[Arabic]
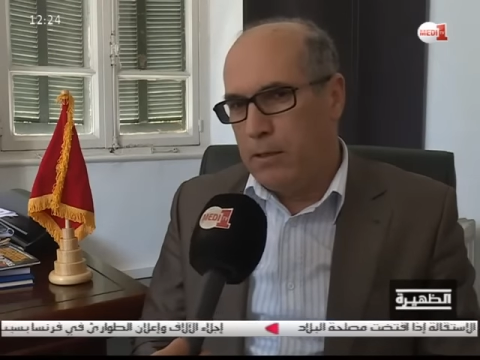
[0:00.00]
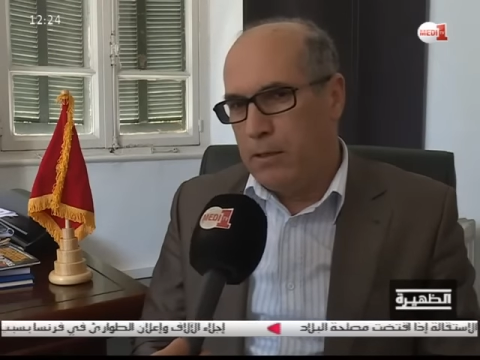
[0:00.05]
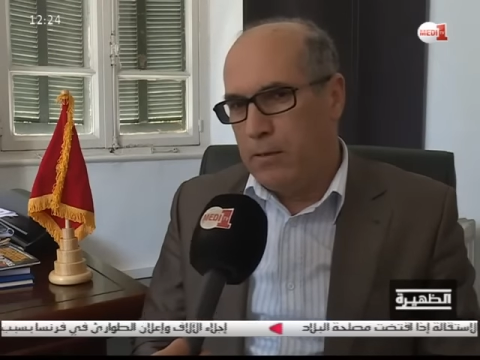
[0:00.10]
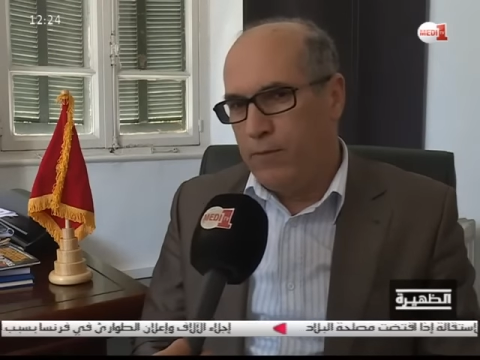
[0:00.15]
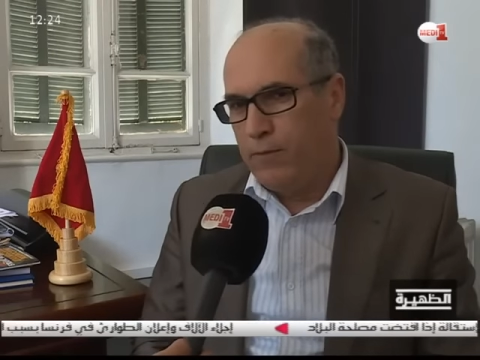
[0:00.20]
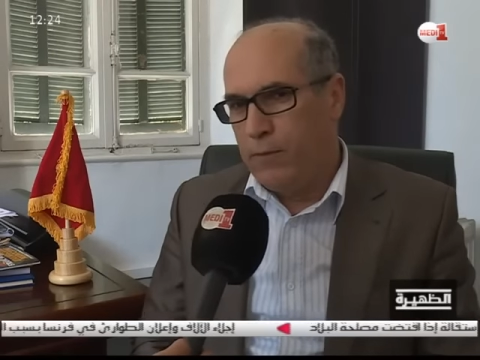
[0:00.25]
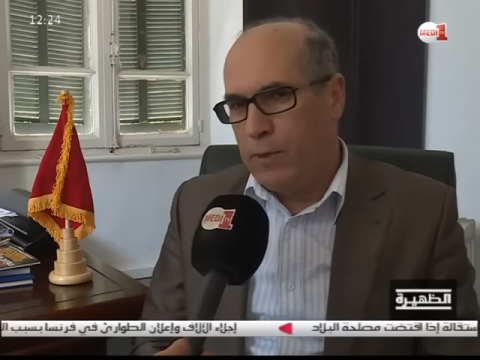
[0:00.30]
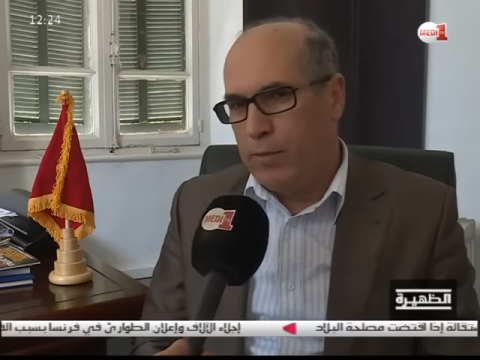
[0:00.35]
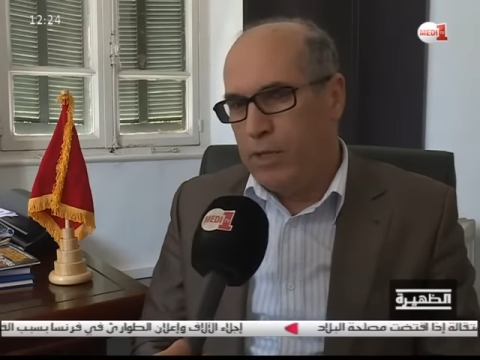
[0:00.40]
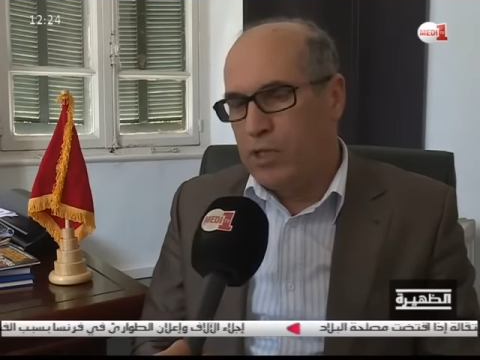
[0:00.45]

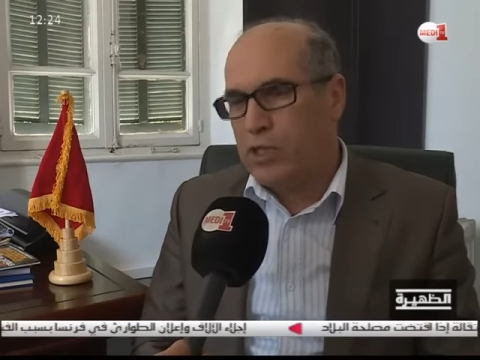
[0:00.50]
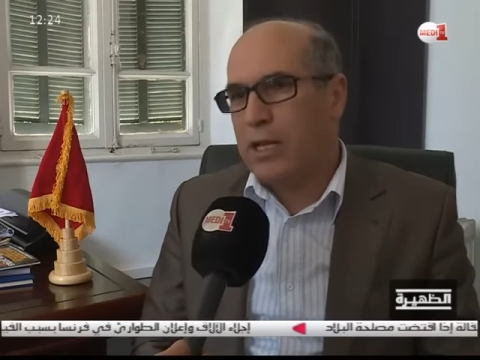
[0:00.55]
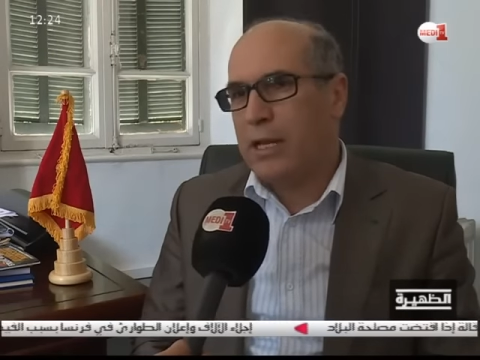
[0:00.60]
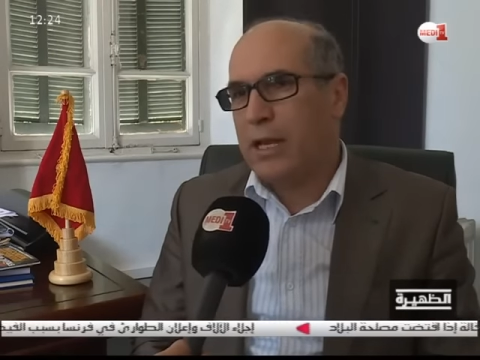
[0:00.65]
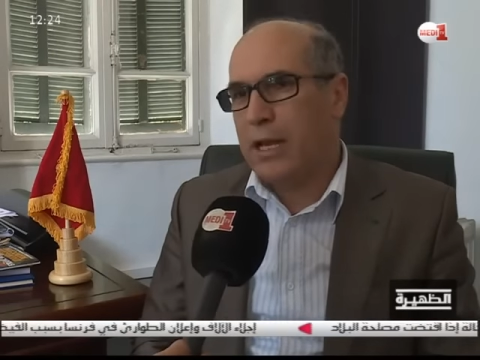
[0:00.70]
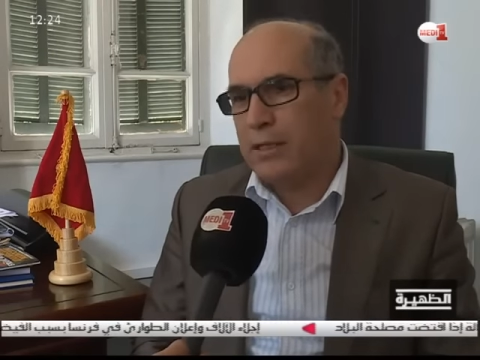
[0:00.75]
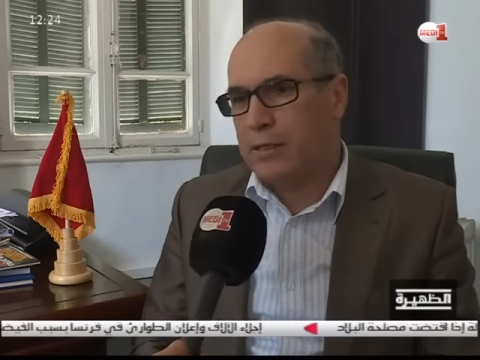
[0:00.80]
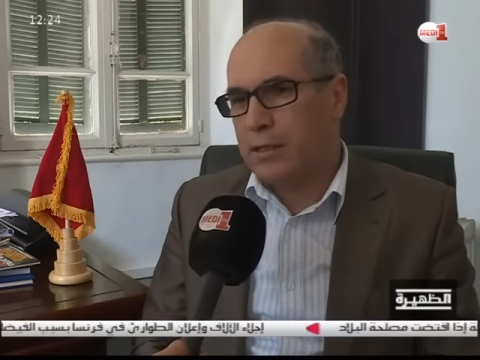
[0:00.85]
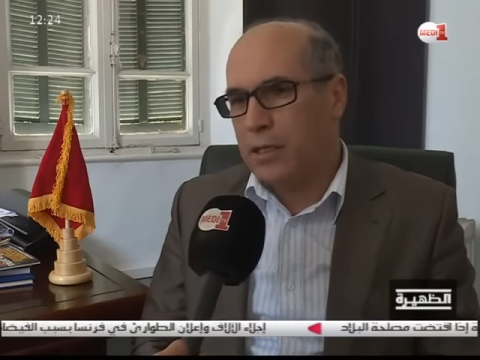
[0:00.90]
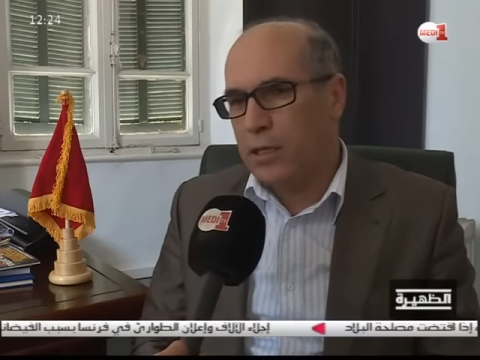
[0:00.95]
في المجال
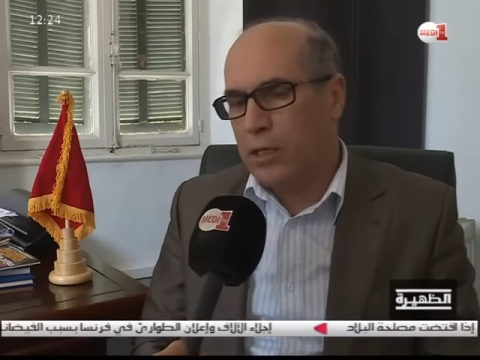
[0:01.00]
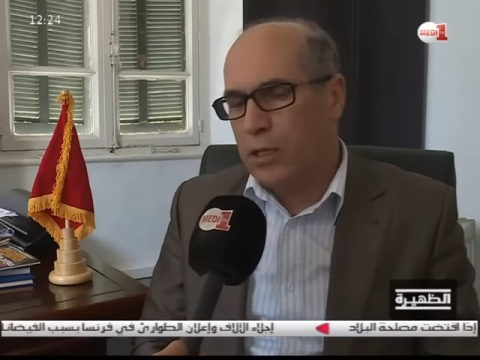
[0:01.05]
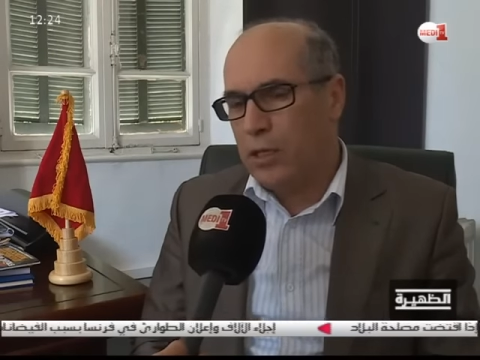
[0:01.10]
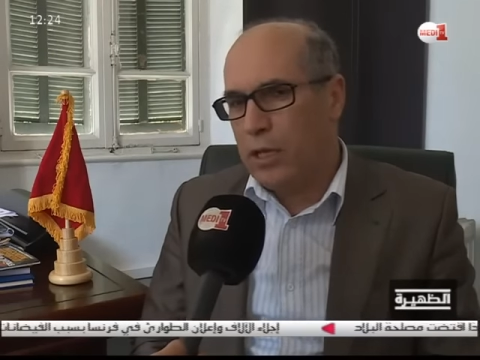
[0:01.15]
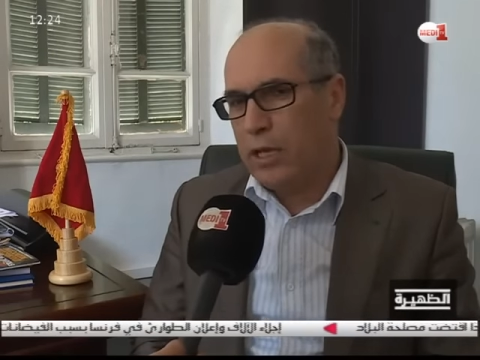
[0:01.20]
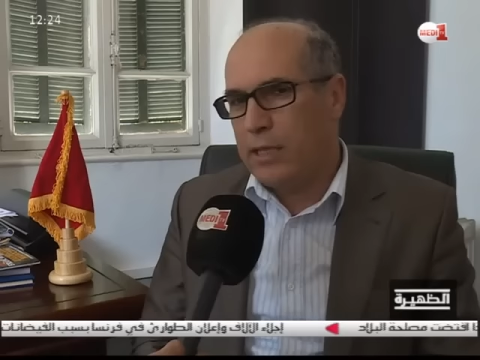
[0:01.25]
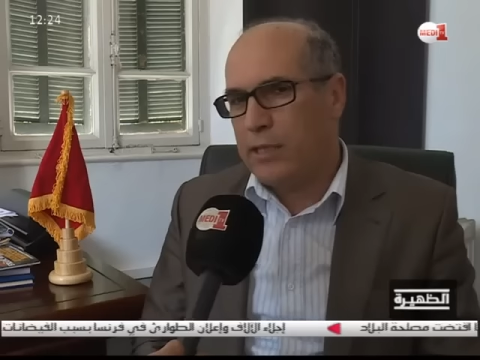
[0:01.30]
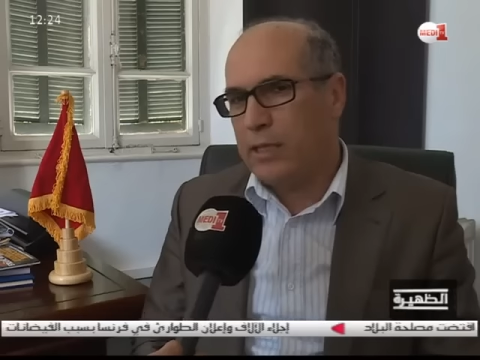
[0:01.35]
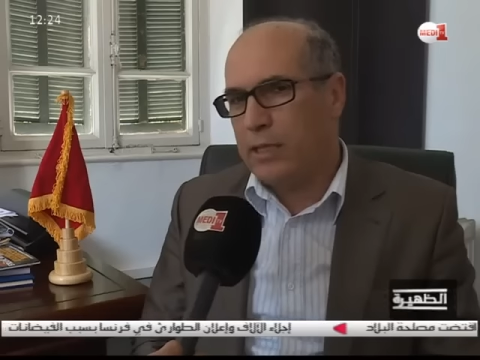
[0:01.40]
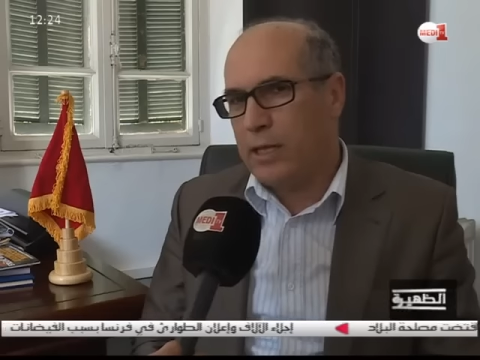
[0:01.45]

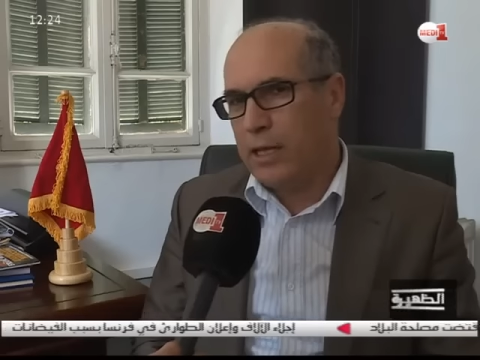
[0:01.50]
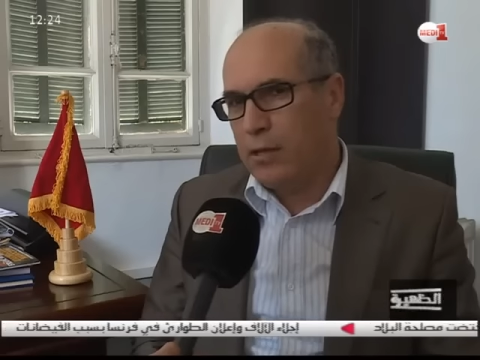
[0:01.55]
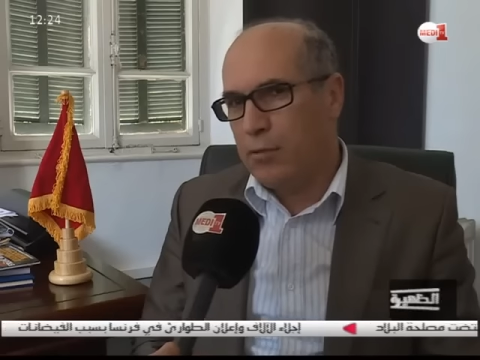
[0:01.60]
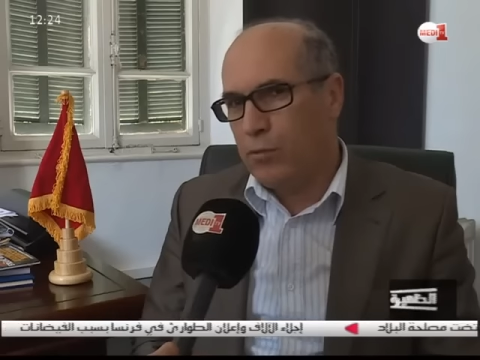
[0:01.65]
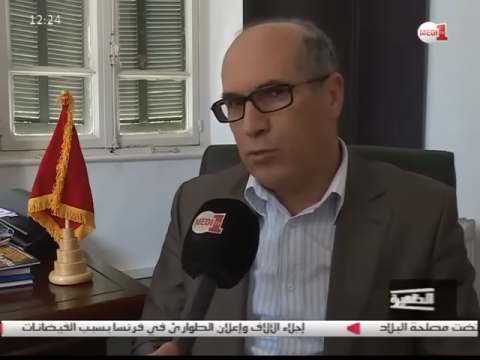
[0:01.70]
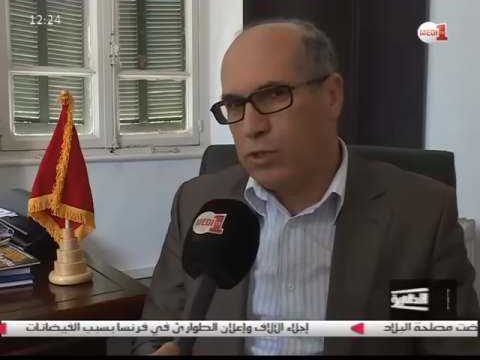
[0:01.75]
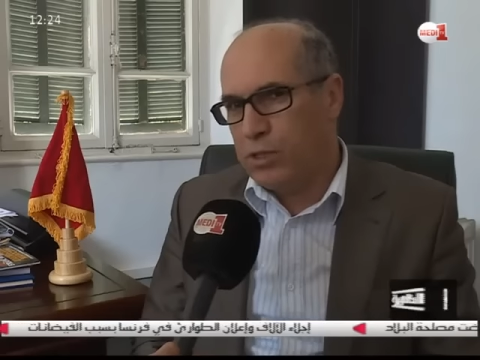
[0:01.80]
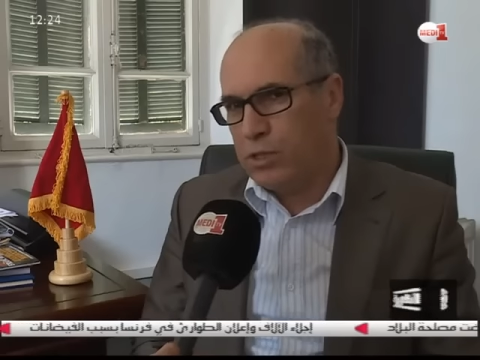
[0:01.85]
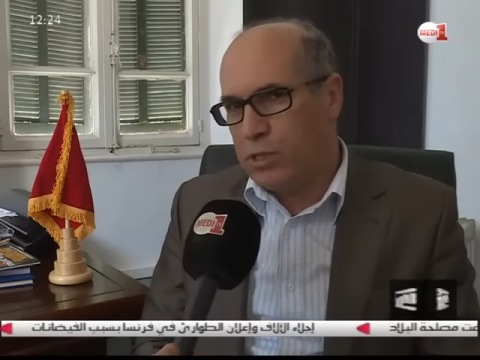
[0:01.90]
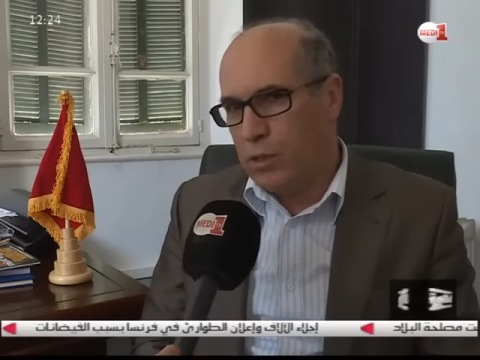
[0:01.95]
الحضري أيضا على
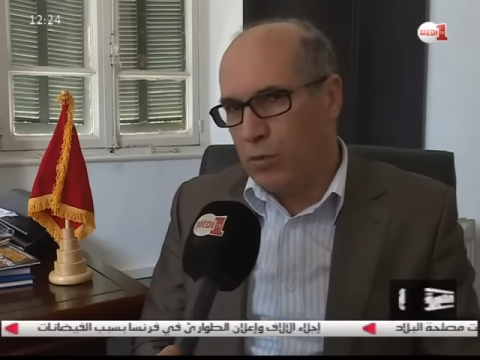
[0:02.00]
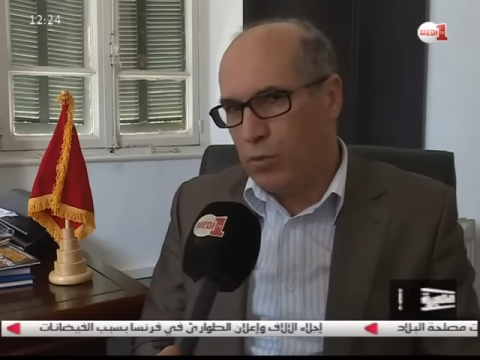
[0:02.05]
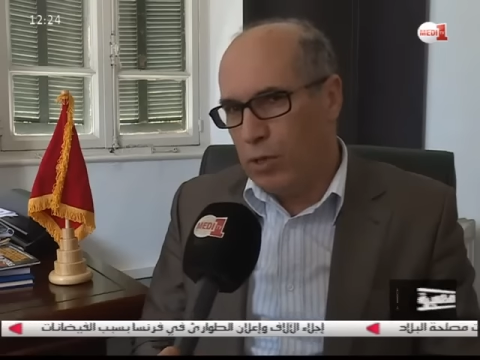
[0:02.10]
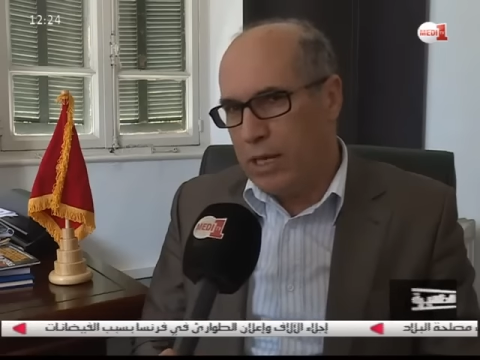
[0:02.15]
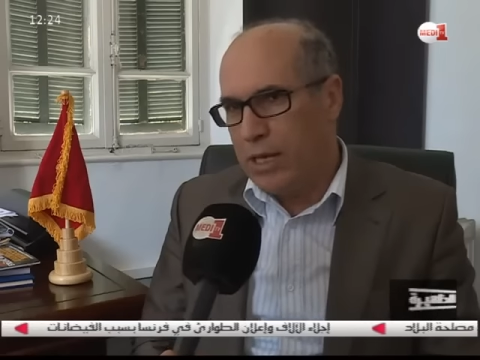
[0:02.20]
المستوى